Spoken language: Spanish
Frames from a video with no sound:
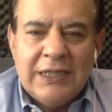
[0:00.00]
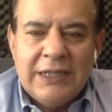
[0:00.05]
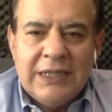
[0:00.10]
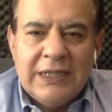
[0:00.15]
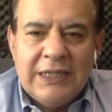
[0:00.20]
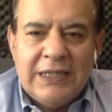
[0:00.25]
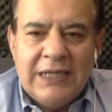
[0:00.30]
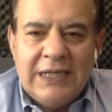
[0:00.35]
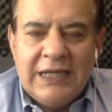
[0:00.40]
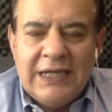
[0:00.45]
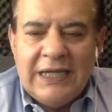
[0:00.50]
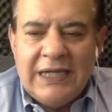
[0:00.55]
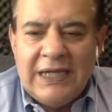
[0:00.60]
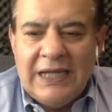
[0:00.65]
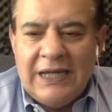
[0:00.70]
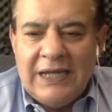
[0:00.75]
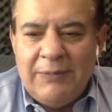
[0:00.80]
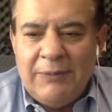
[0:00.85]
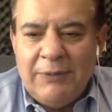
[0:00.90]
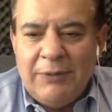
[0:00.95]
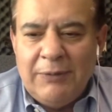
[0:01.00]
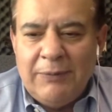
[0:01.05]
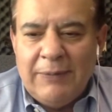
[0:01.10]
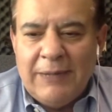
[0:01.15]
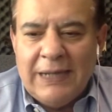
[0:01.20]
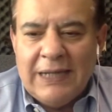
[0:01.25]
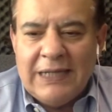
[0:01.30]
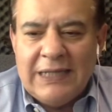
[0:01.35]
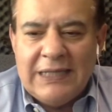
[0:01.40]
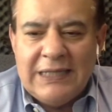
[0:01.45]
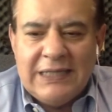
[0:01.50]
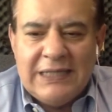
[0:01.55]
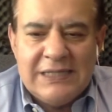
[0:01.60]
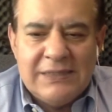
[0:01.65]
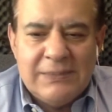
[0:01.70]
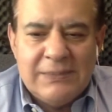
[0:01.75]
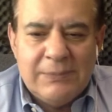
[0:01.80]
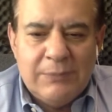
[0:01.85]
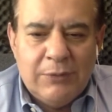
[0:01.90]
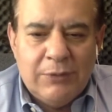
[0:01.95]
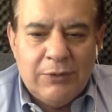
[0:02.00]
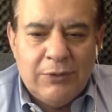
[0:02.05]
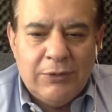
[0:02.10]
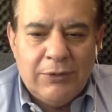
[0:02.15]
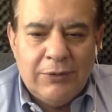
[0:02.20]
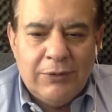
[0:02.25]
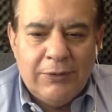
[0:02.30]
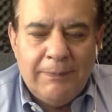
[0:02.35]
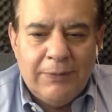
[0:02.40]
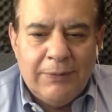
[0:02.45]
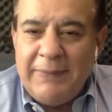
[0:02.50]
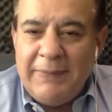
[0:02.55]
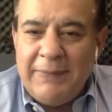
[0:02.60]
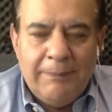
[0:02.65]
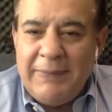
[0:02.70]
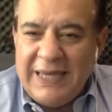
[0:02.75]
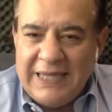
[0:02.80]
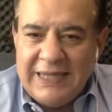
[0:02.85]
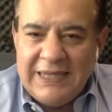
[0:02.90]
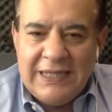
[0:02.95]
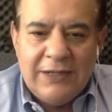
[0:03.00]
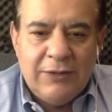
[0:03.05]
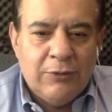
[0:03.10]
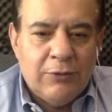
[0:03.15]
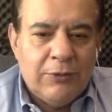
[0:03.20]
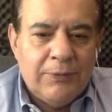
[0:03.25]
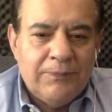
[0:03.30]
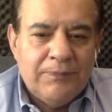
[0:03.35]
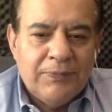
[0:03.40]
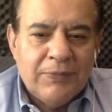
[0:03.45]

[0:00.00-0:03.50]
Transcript: del biomagnetismo médico,